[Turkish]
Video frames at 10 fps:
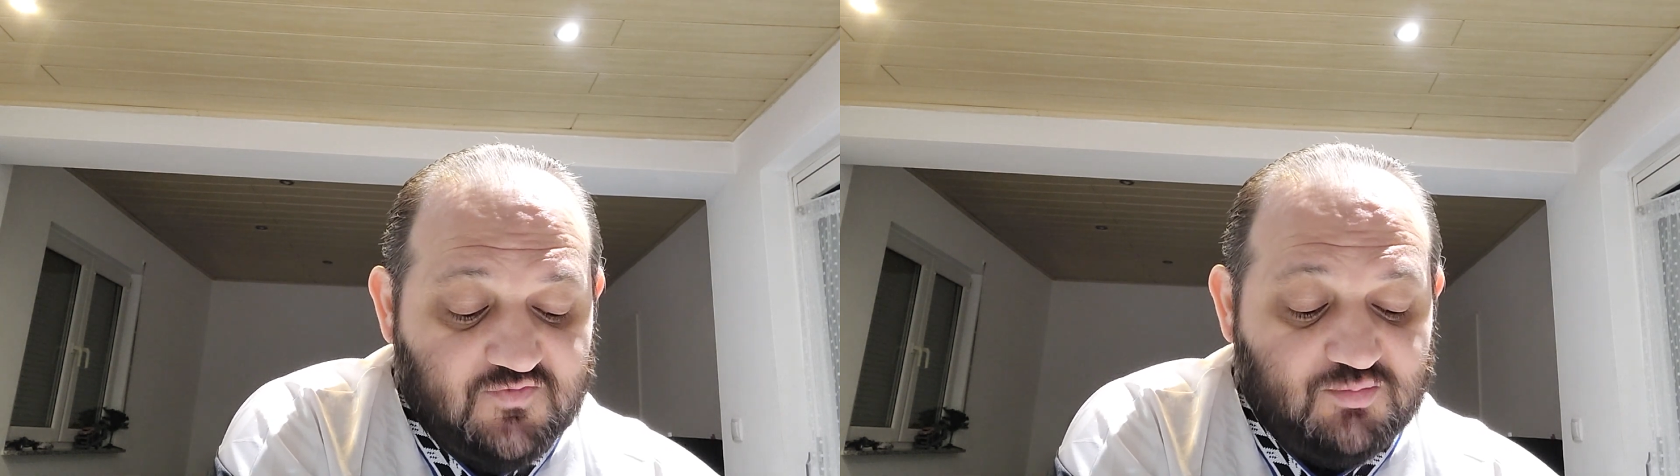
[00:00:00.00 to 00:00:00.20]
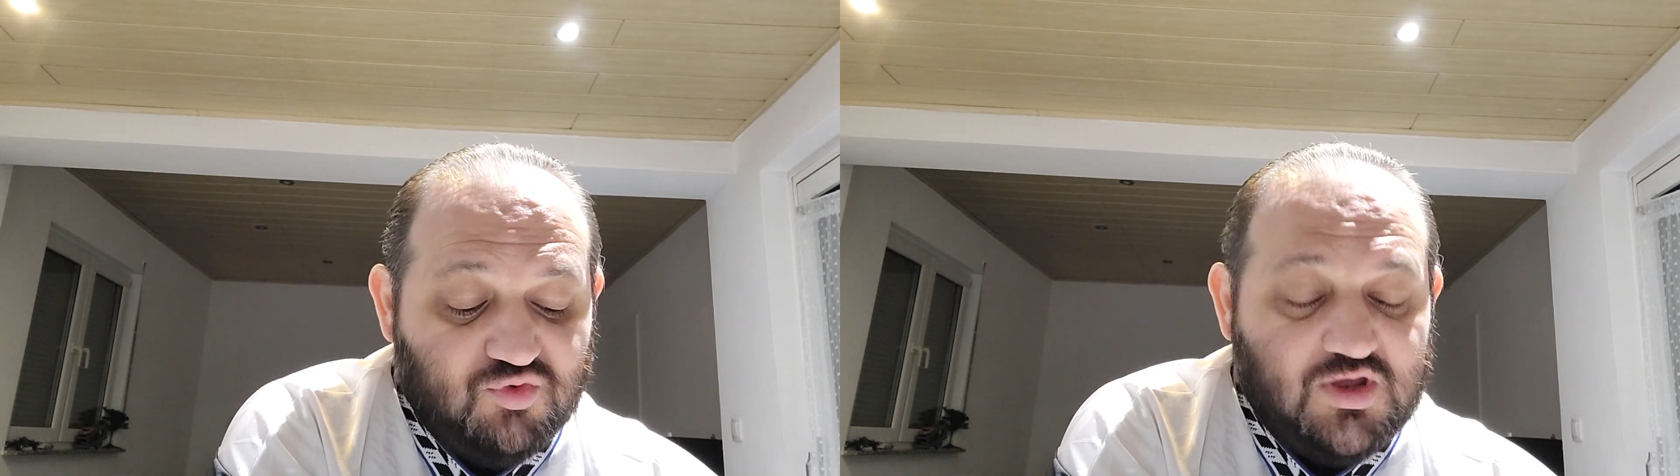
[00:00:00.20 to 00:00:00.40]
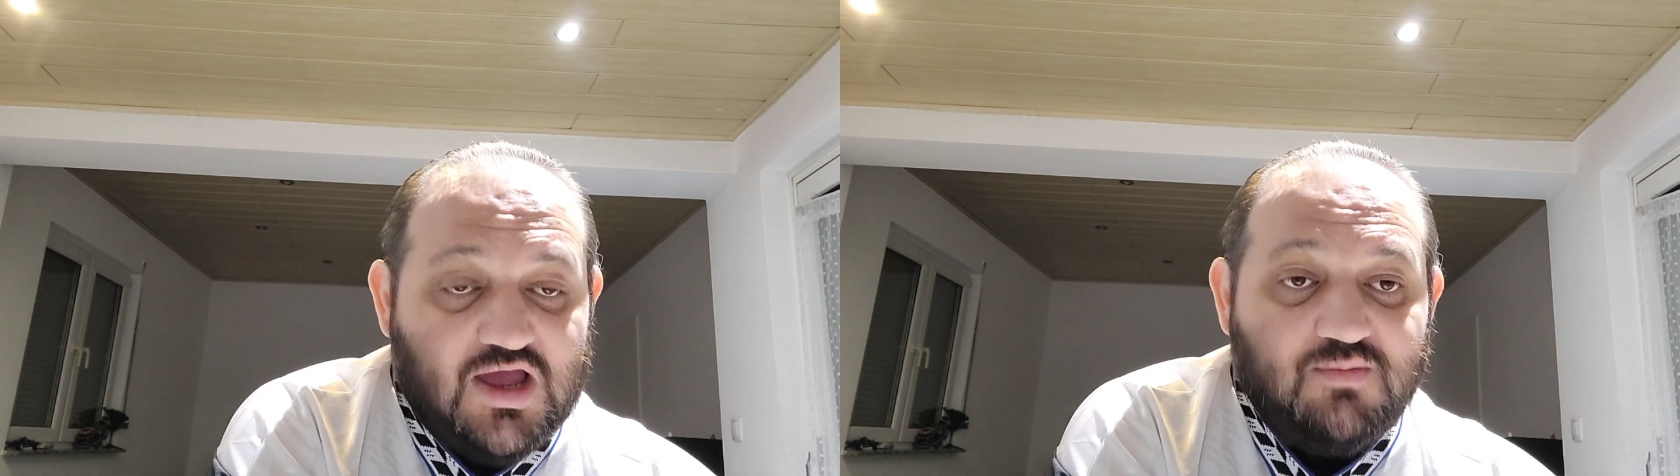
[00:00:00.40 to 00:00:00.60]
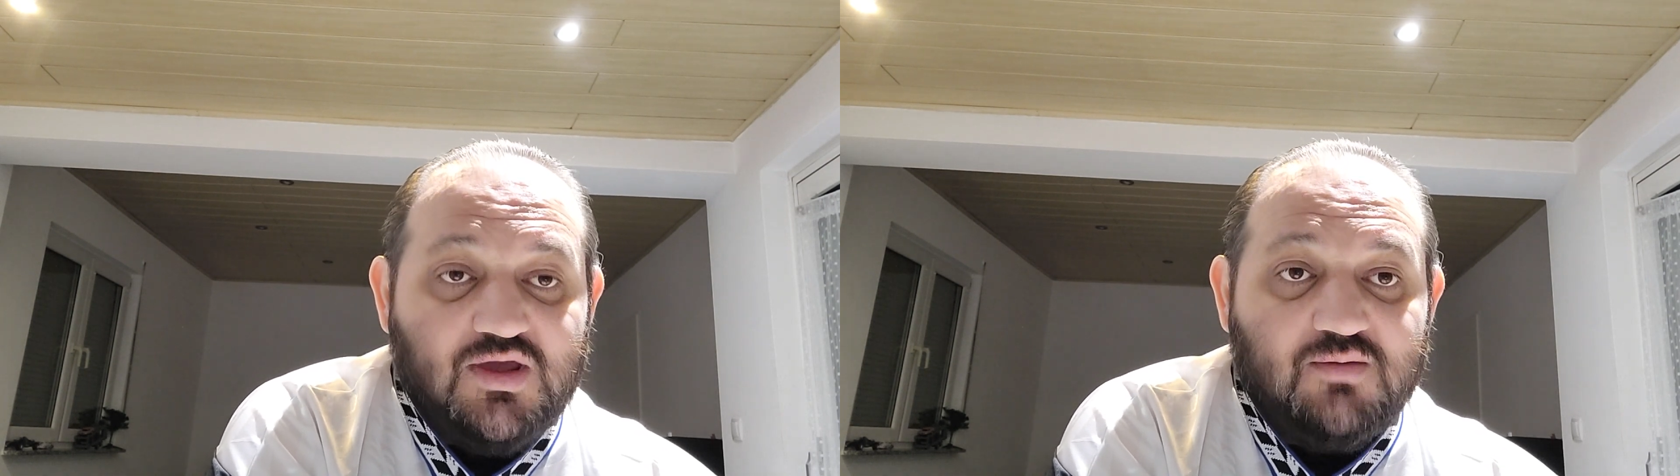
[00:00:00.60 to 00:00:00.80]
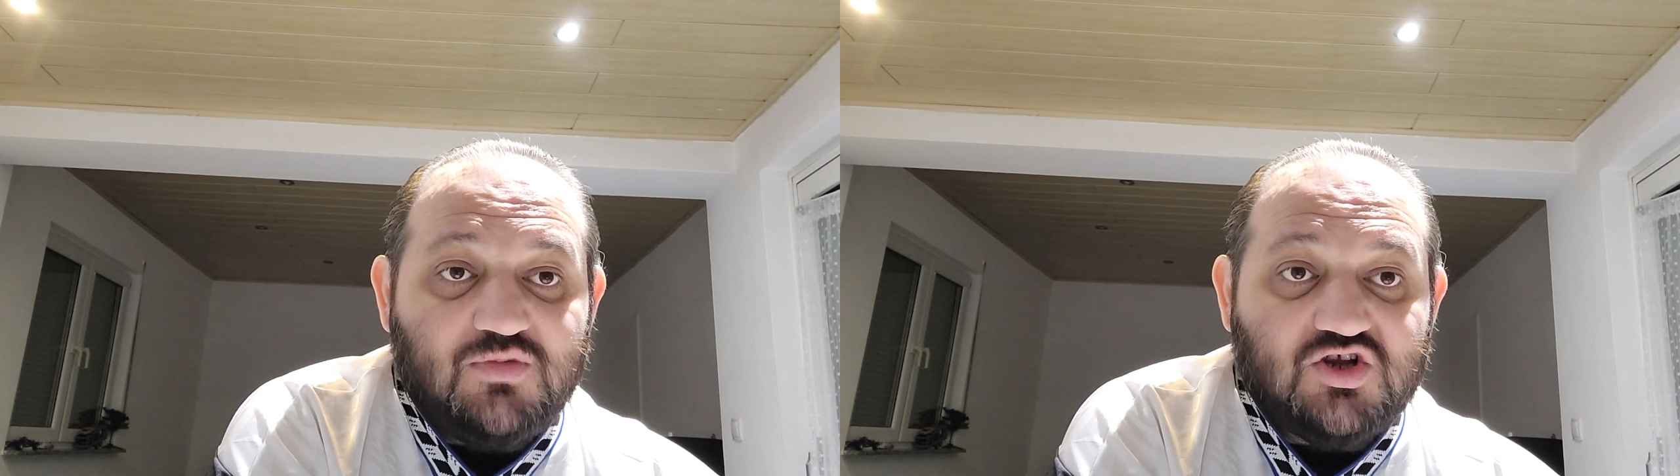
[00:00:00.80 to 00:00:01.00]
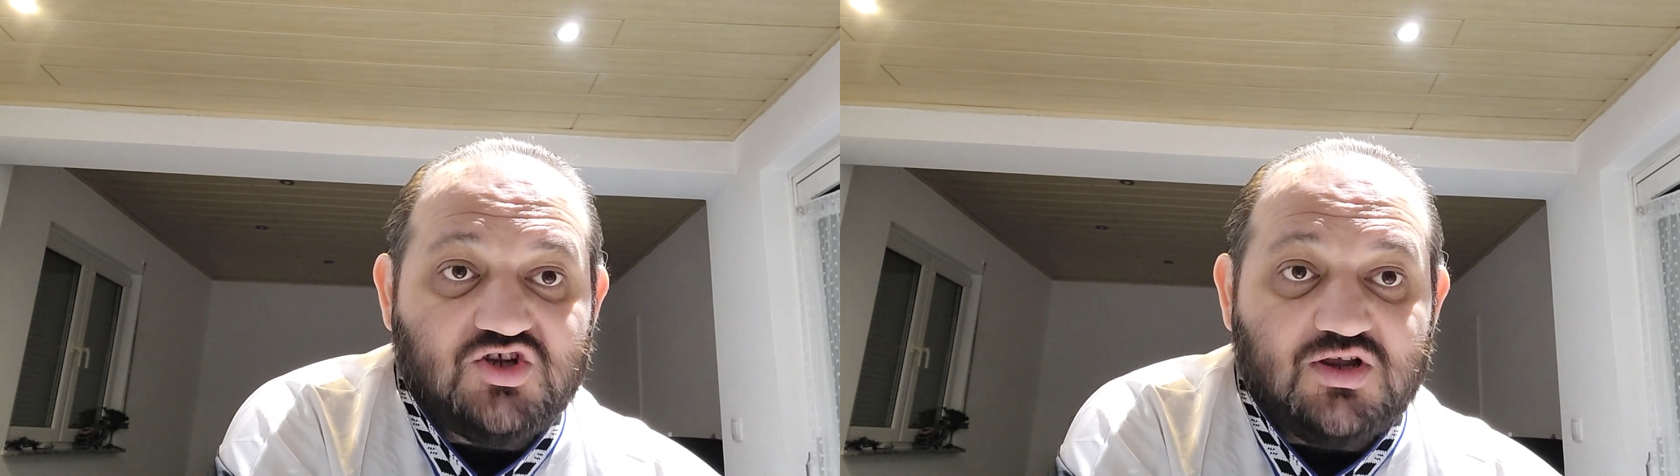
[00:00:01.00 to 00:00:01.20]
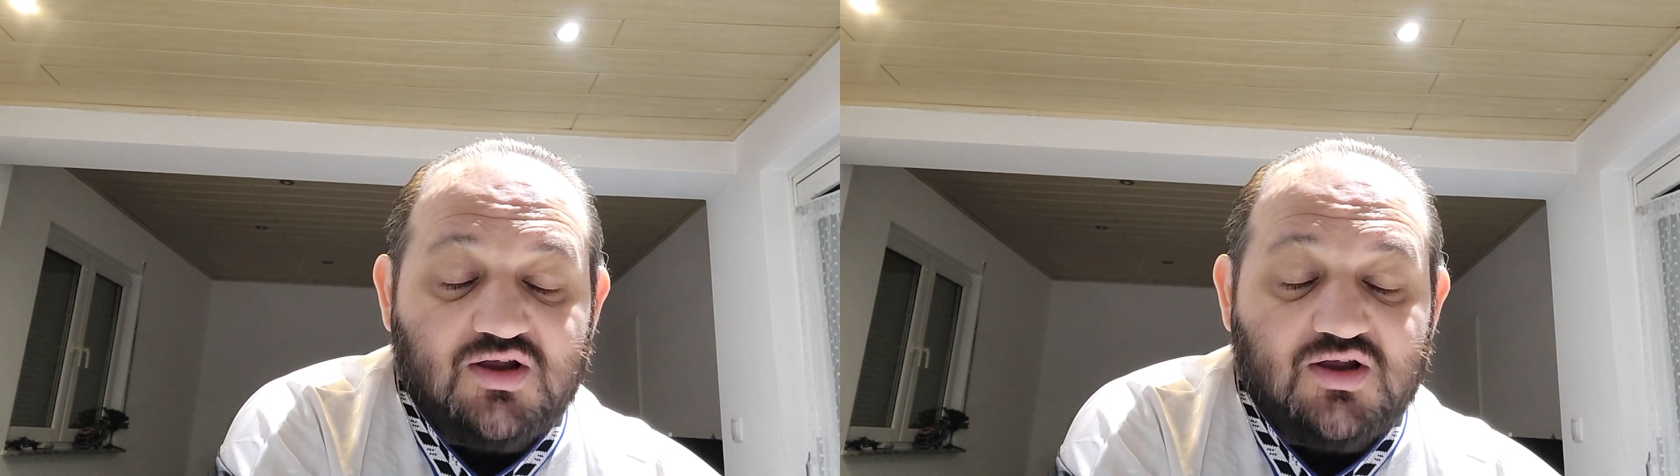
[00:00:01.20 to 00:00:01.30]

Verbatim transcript: ve bu gelmeyen maçlar